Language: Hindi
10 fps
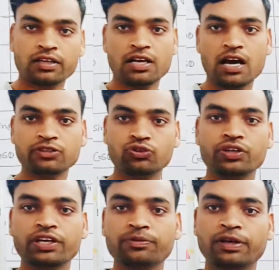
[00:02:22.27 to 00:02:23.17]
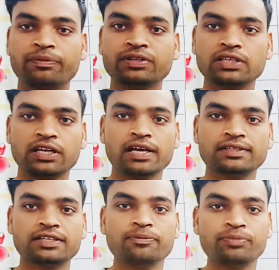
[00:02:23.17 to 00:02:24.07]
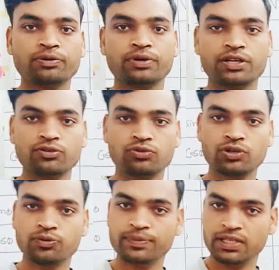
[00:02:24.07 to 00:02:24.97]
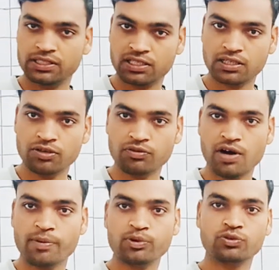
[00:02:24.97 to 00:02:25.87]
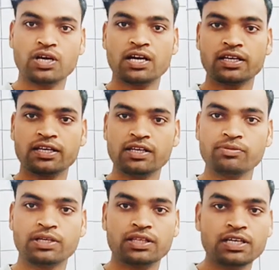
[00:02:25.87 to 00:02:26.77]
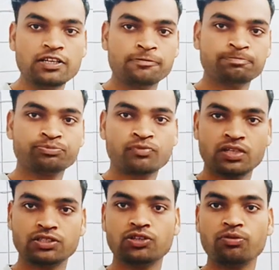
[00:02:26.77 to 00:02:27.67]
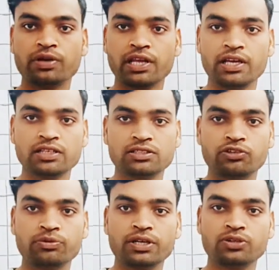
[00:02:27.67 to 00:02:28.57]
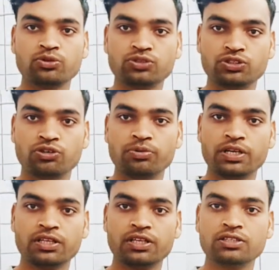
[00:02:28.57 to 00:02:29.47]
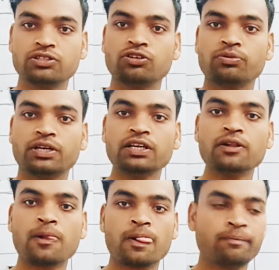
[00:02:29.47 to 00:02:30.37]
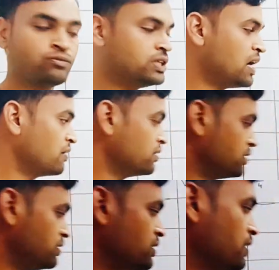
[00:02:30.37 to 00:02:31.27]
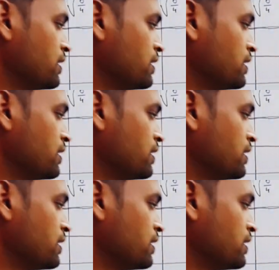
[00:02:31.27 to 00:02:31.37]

कि हाँ शून्य एक परिमेय संख्या है इसे हम पी बटे क्यू के रूप में लिख सकते हैं और वहां पर उदाहरण के लिए हम लिखते हैं जीरो बटे एक जीरो बटे दो जीरो बटे तीन जीरो बटे चार इस